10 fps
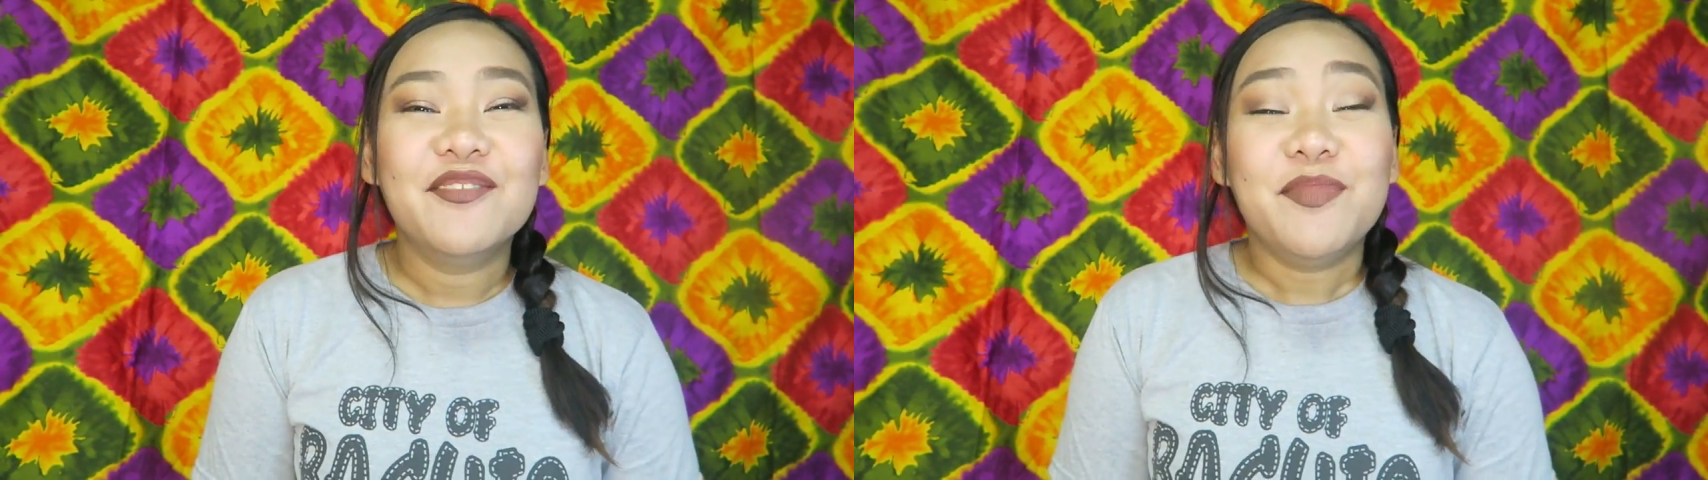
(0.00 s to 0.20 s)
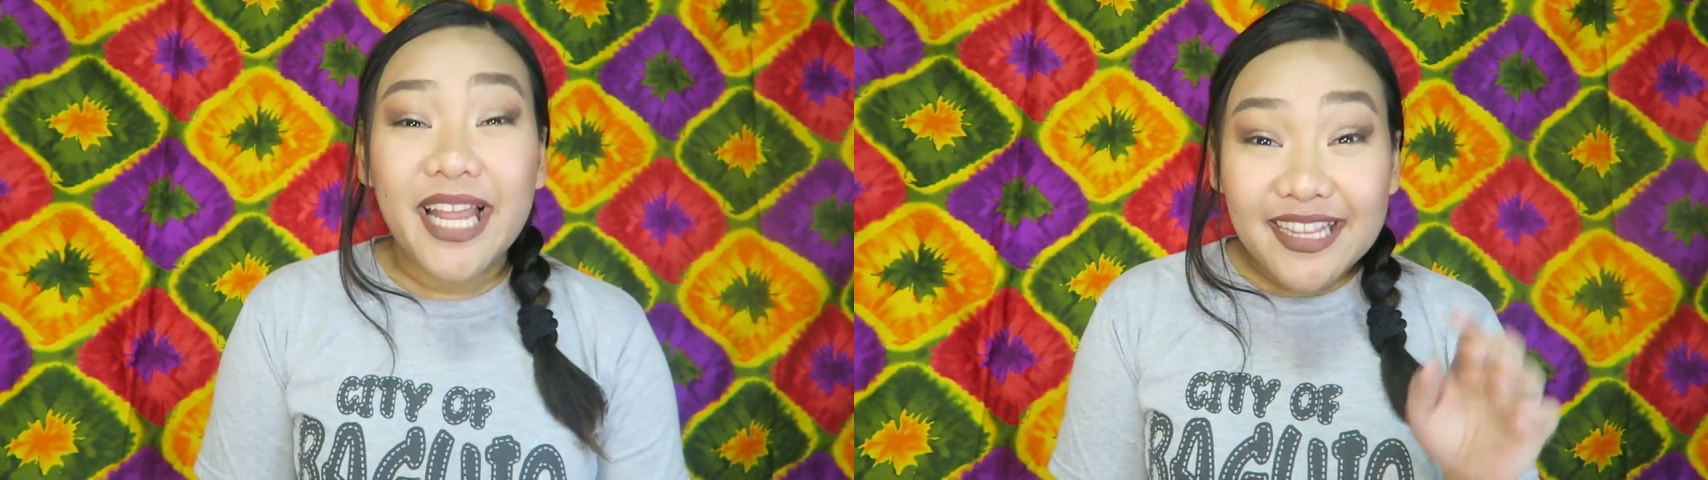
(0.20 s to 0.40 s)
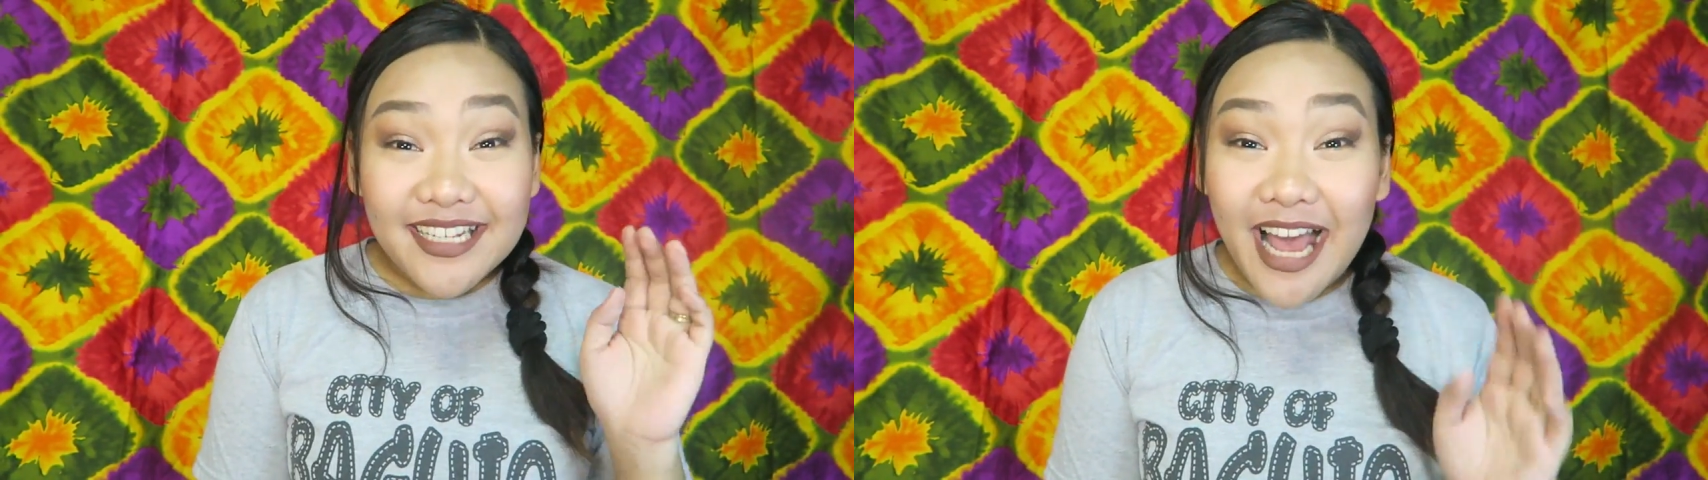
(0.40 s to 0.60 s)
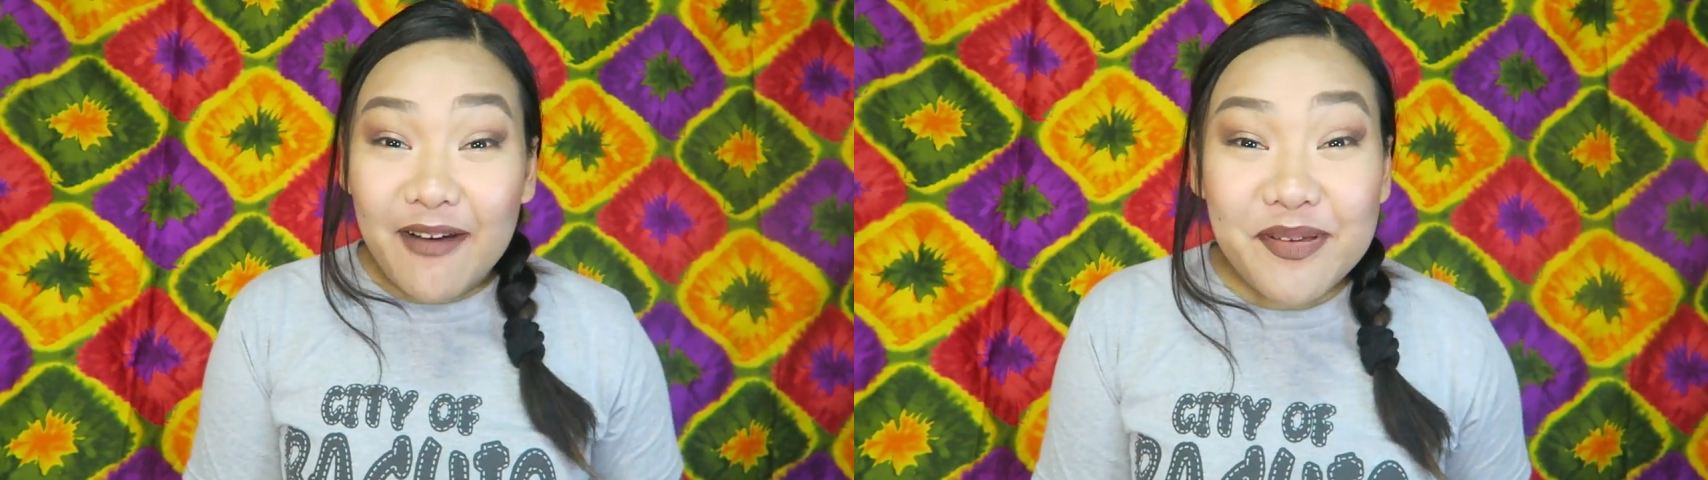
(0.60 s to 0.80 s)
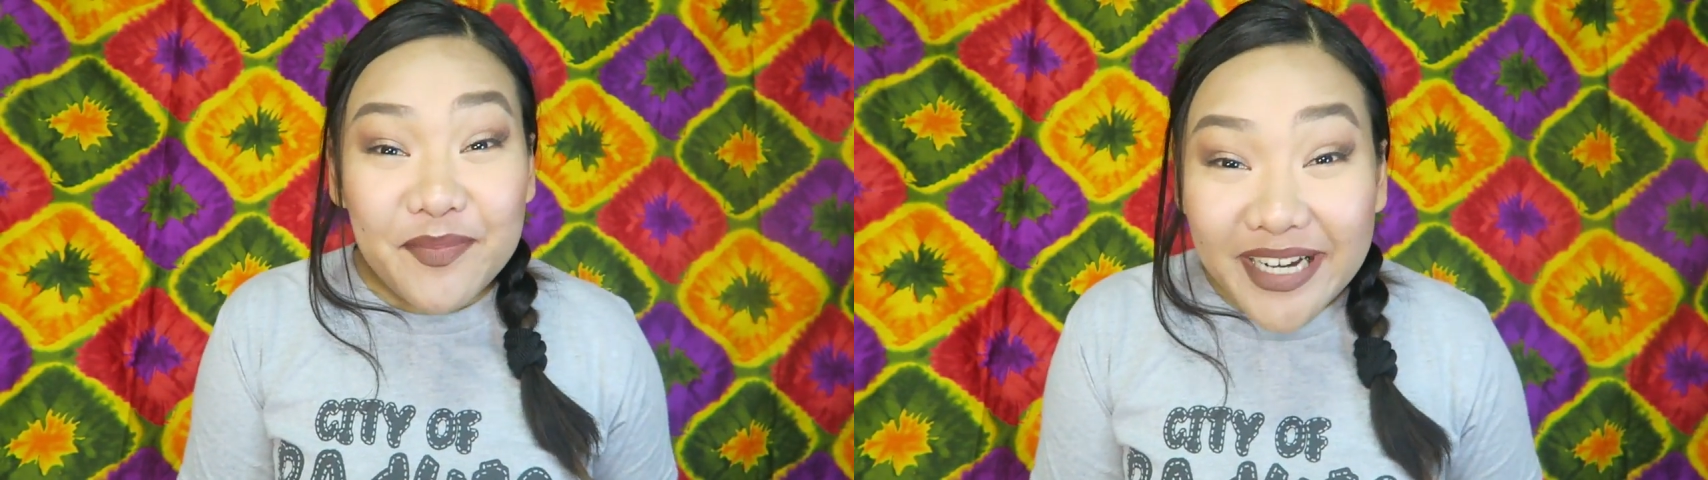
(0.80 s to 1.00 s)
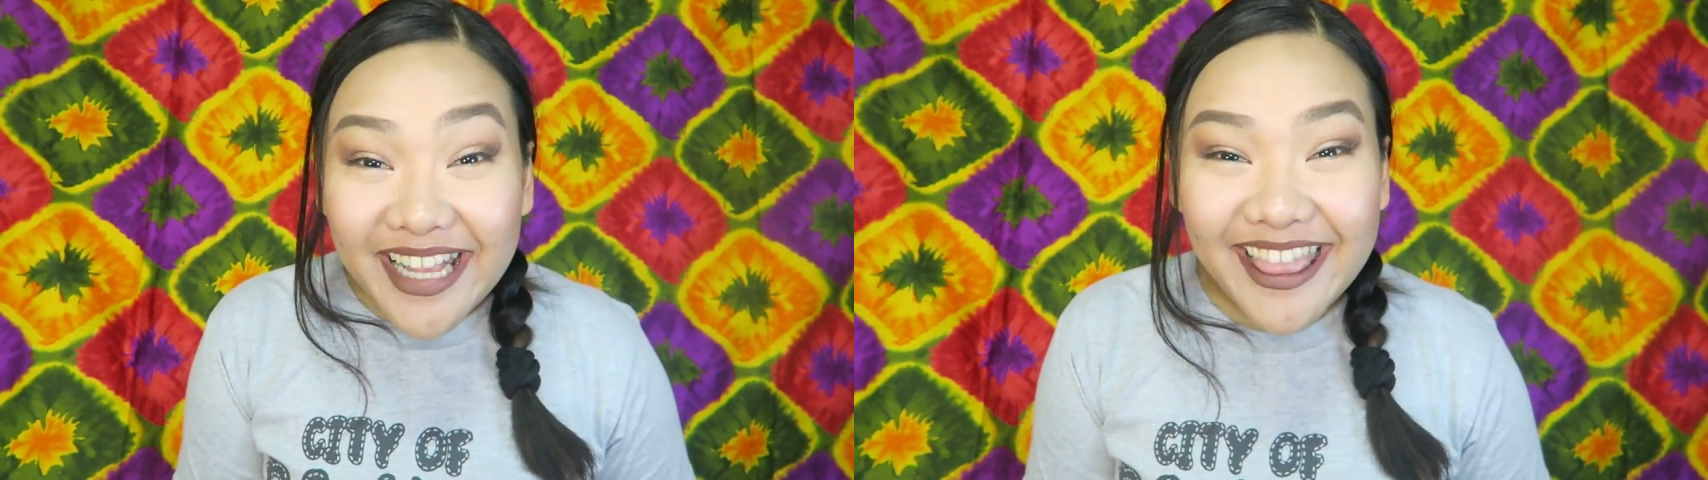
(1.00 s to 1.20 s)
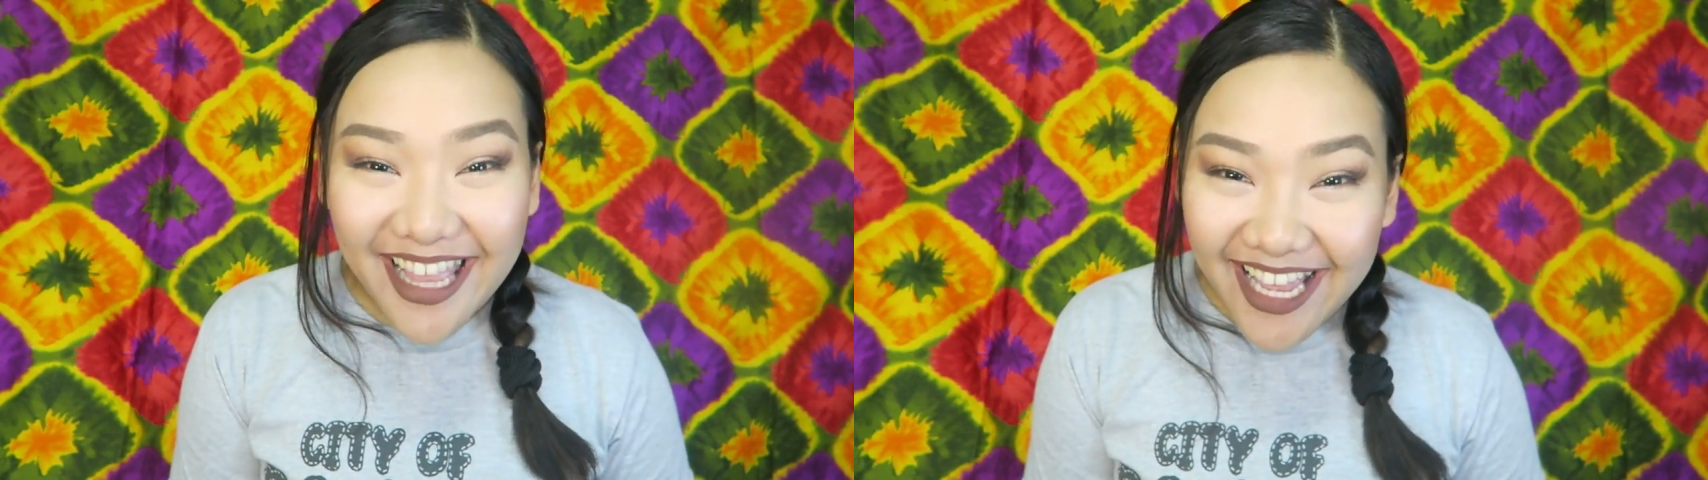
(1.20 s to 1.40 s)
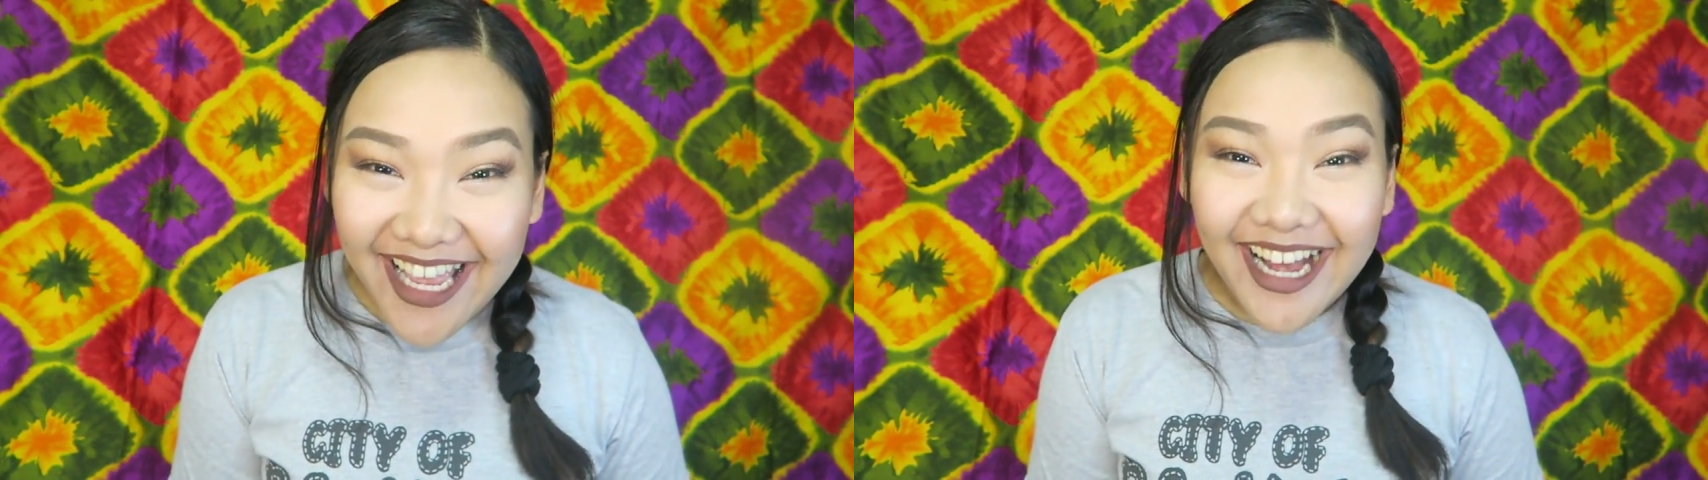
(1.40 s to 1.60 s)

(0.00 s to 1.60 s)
Belated happy birthday,